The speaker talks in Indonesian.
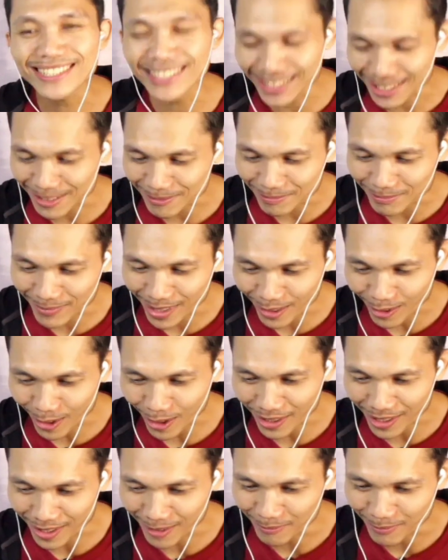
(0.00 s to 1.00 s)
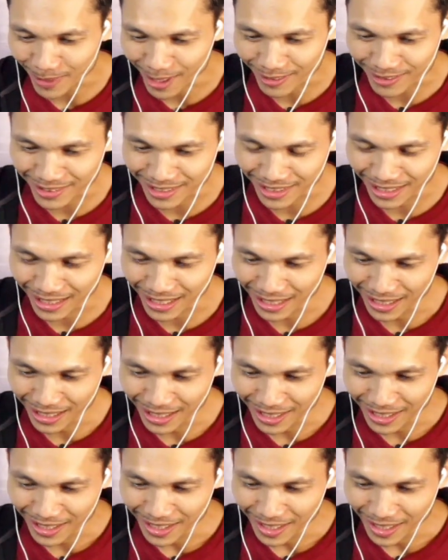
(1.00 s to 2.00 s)
apa sih ngembel kok ngembel
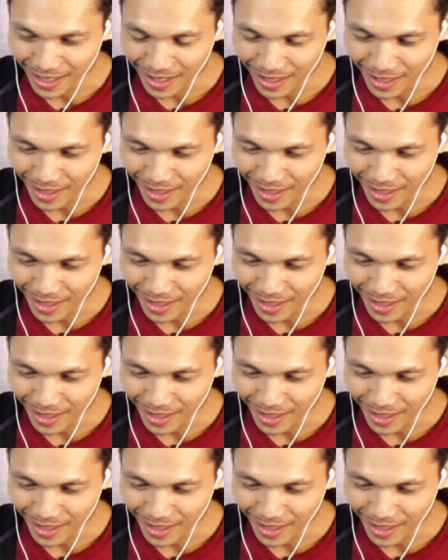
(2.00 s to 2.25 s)
sih